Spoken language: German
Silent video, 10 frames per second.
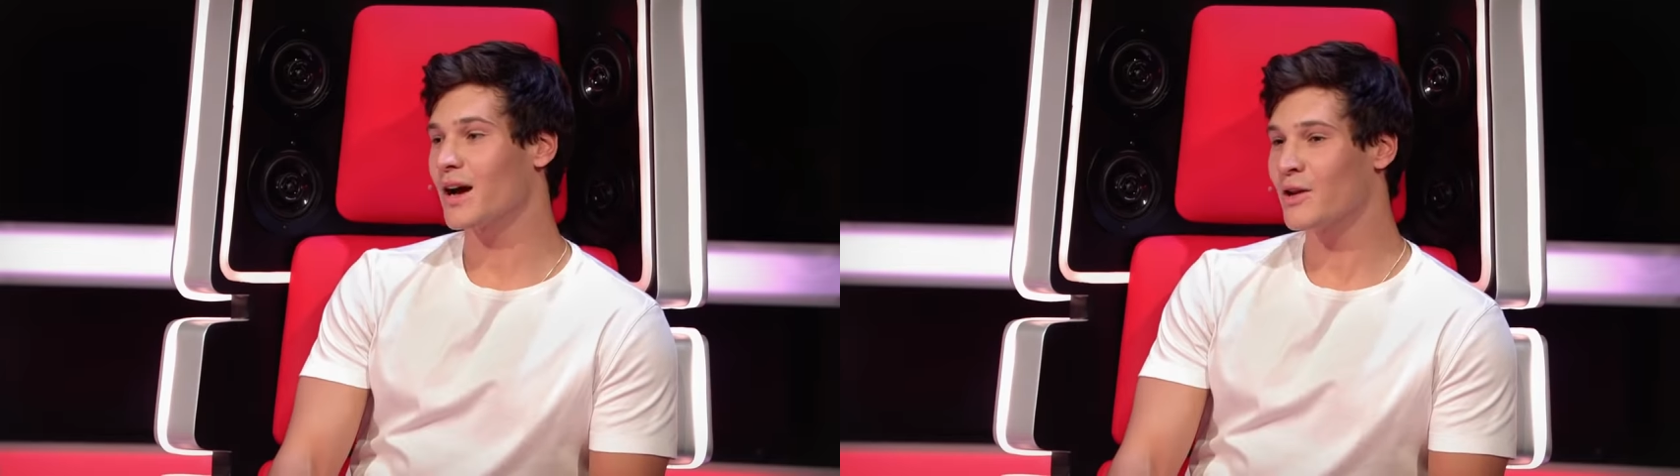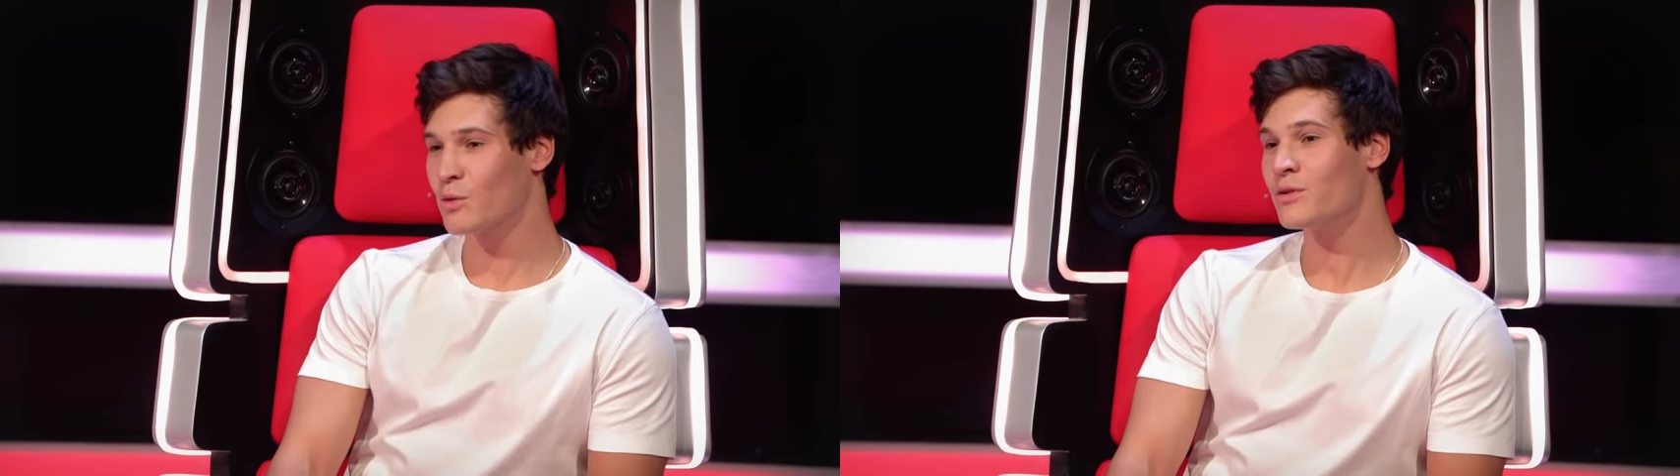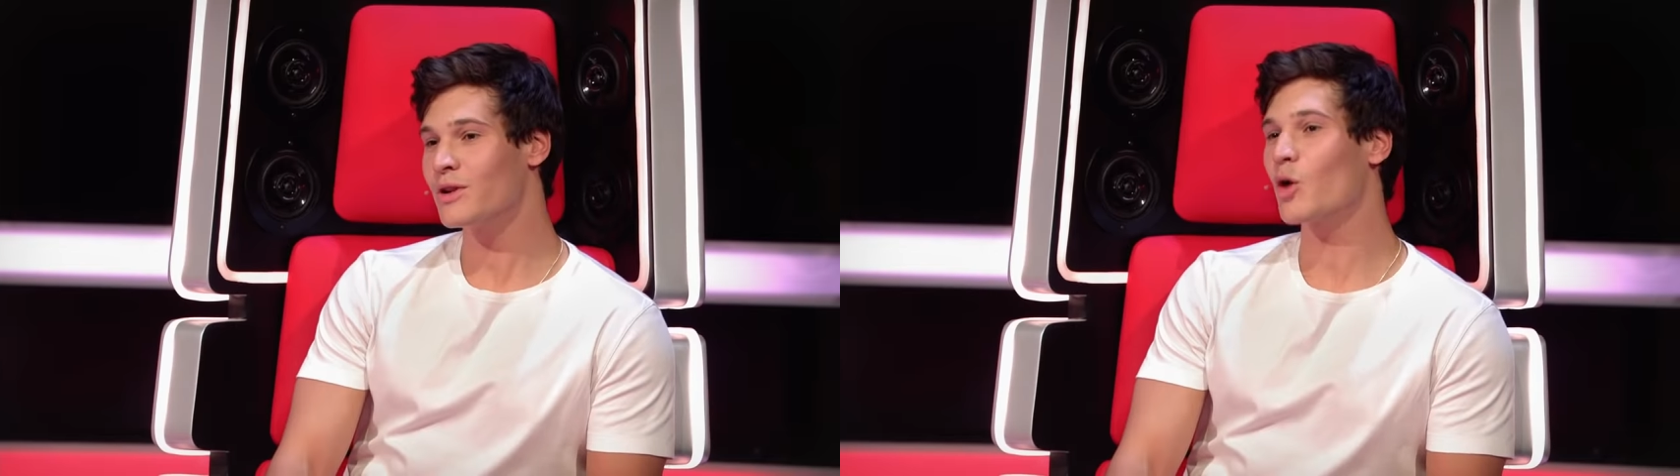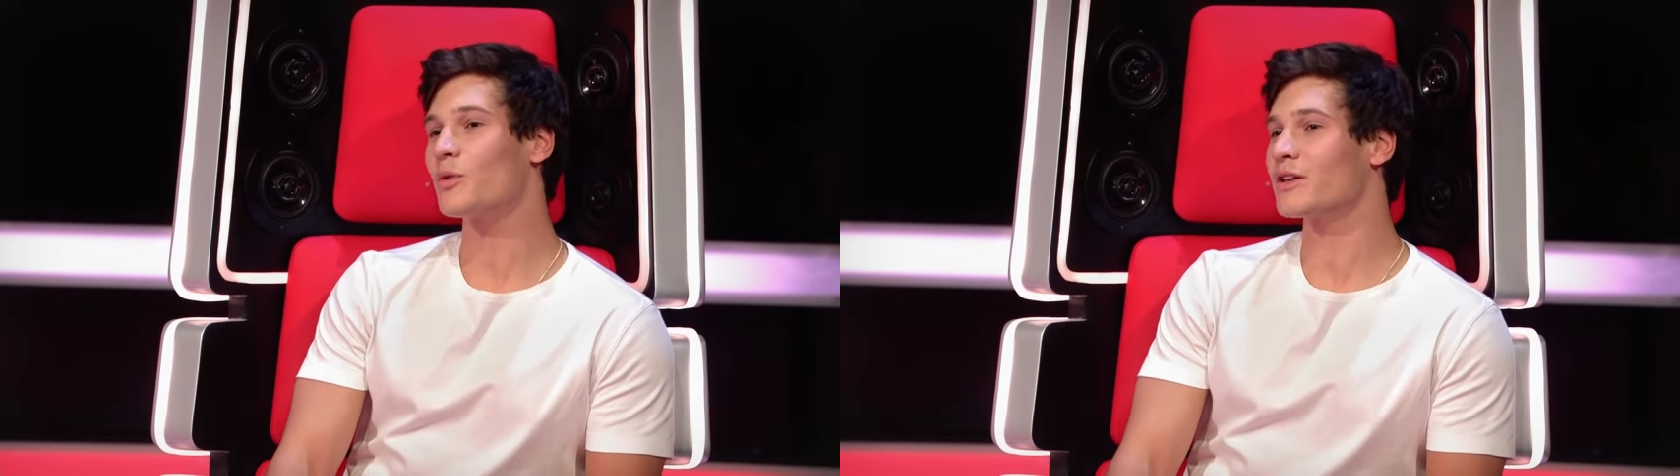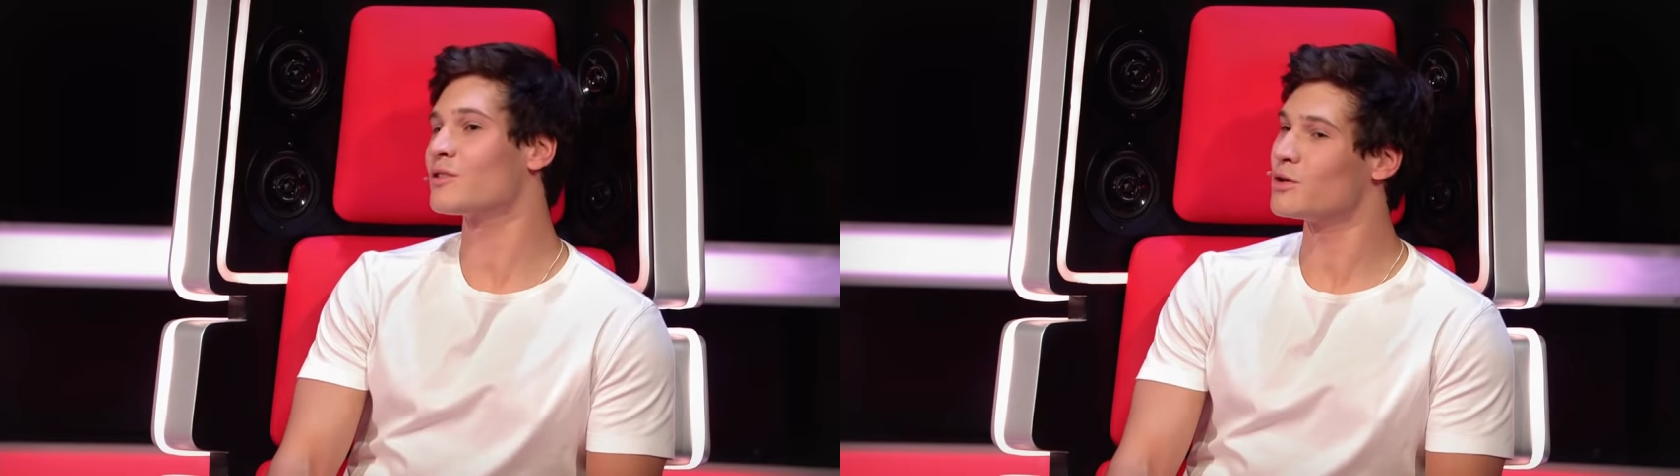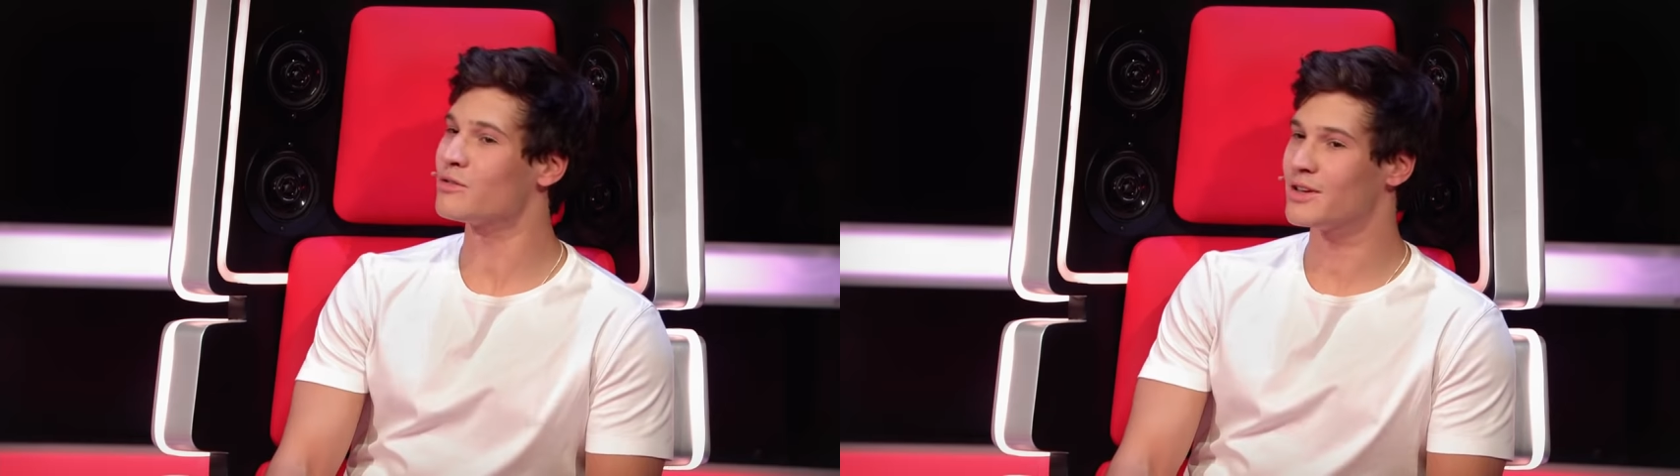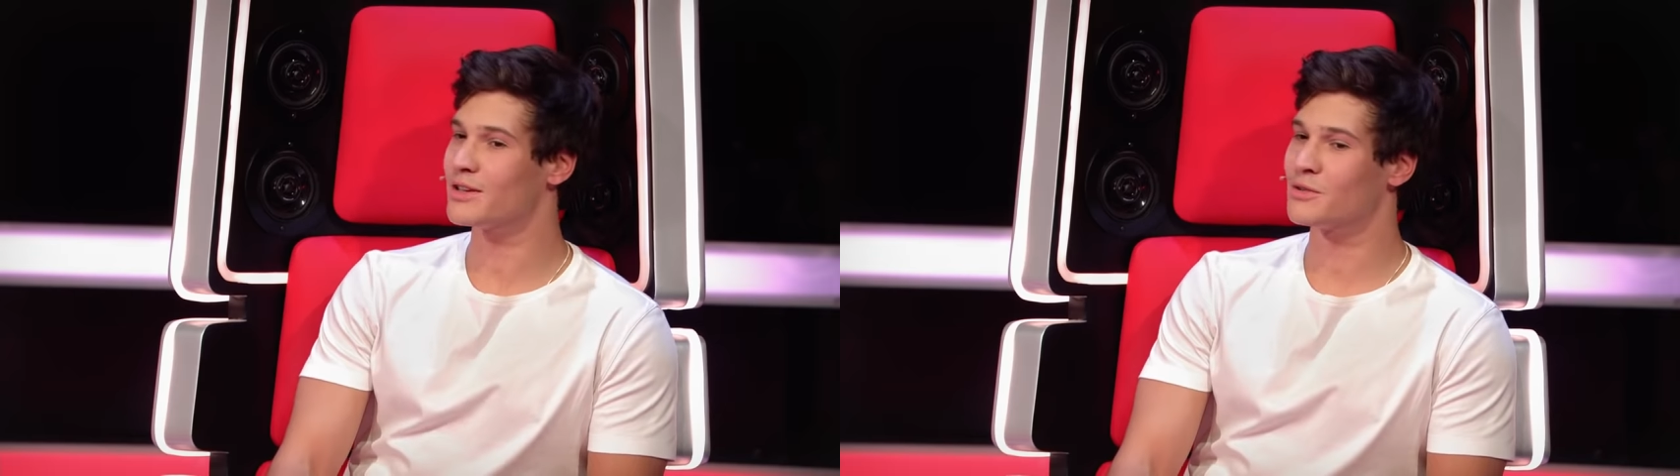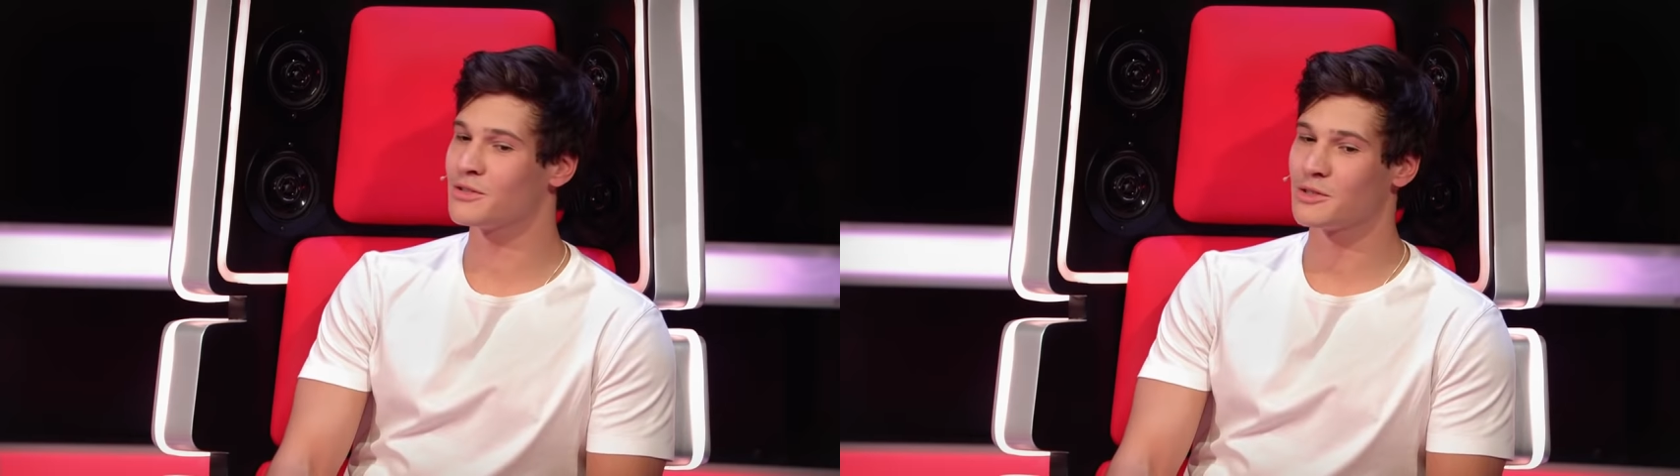eine unglaubliche
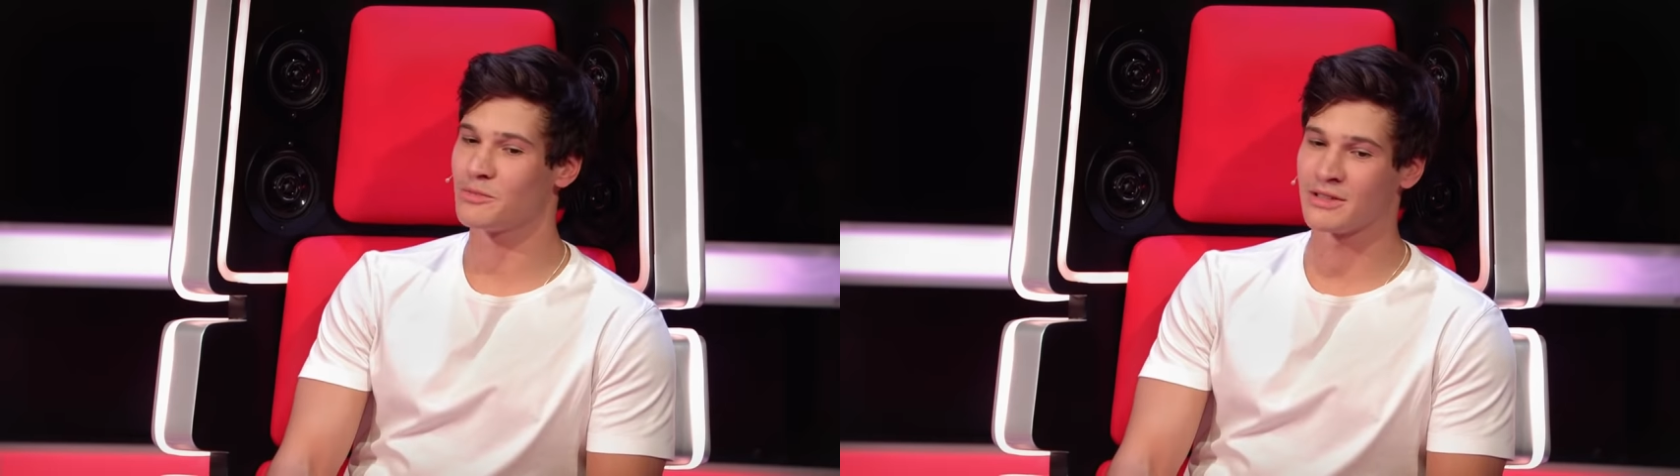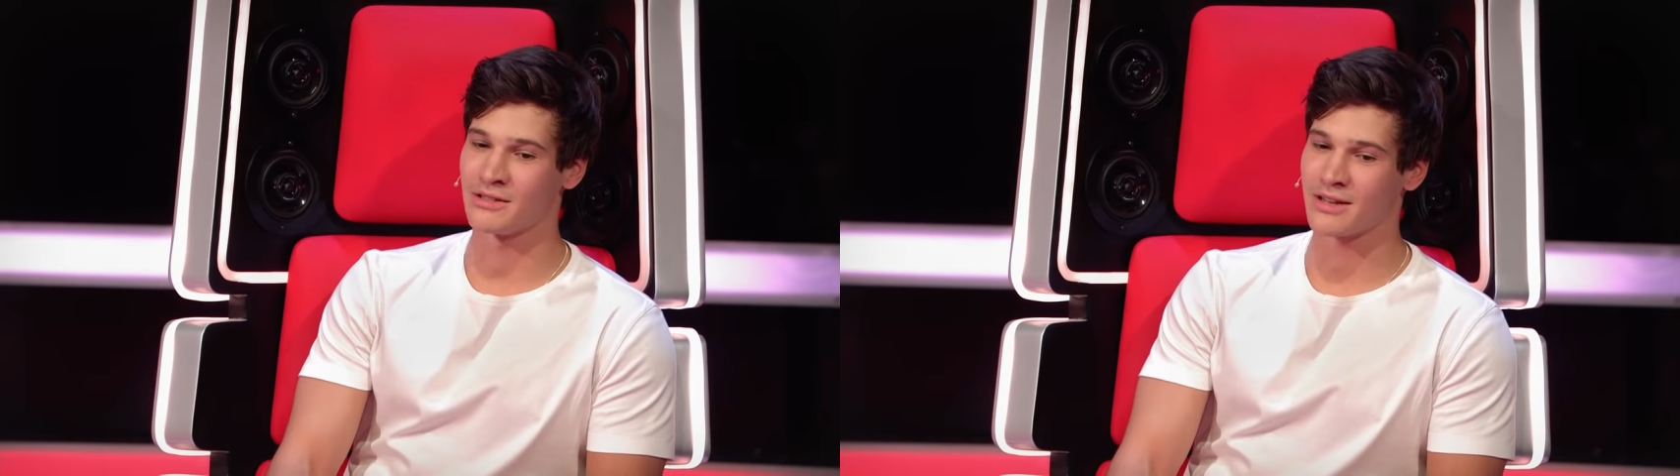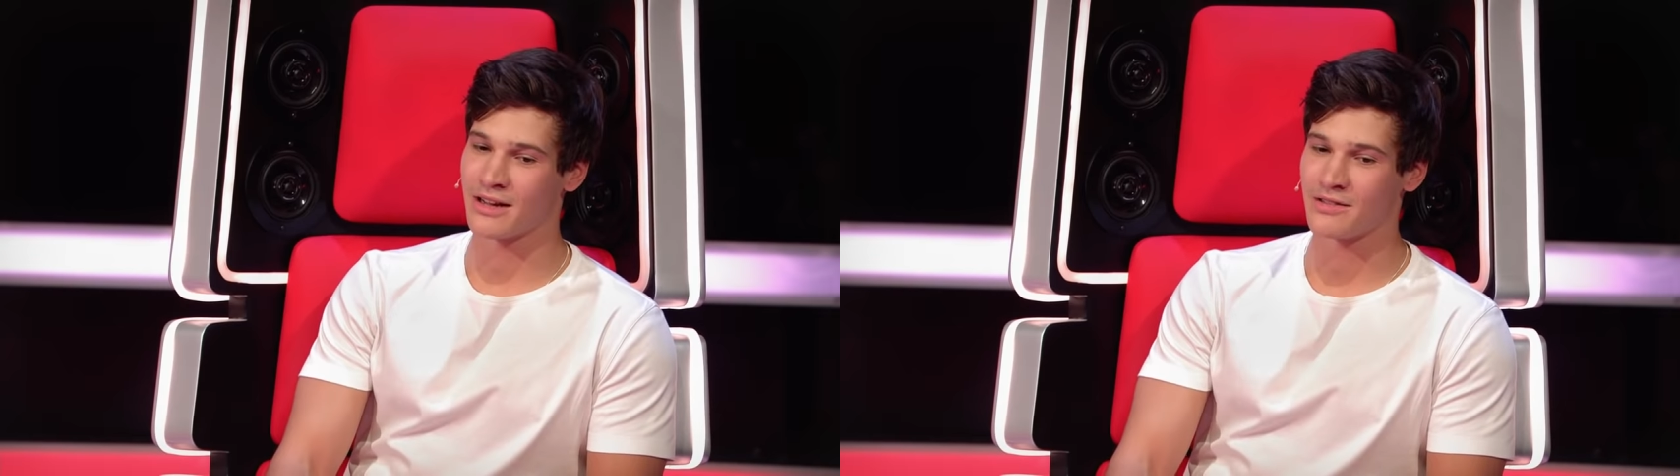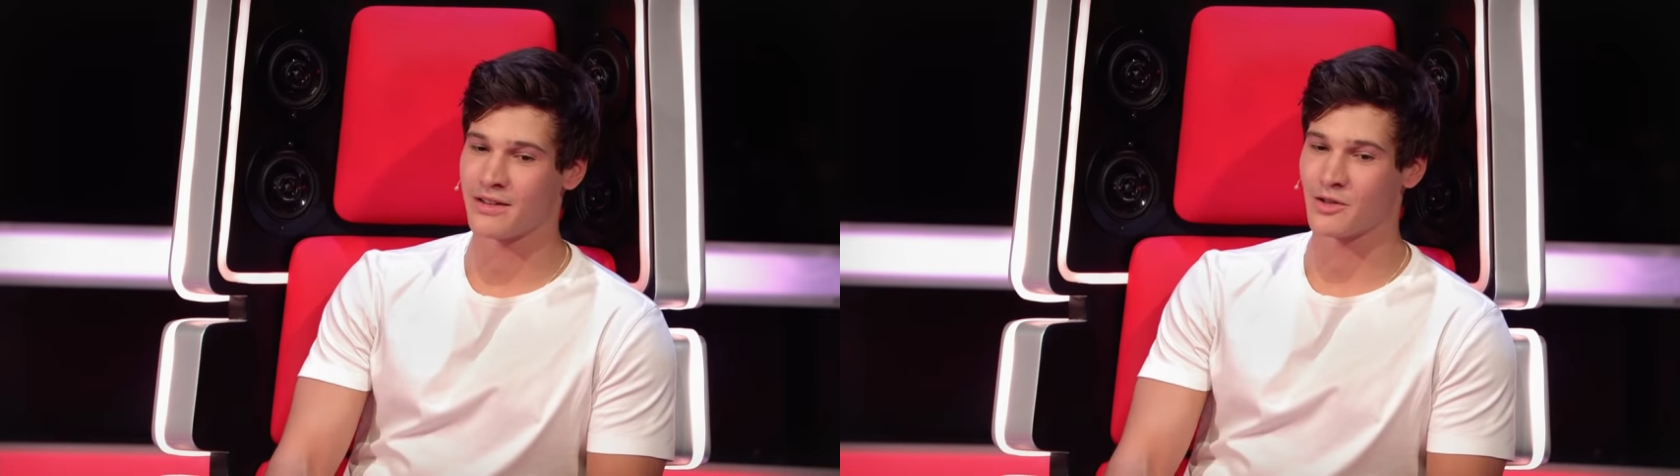Sollweg und ich bin ganz,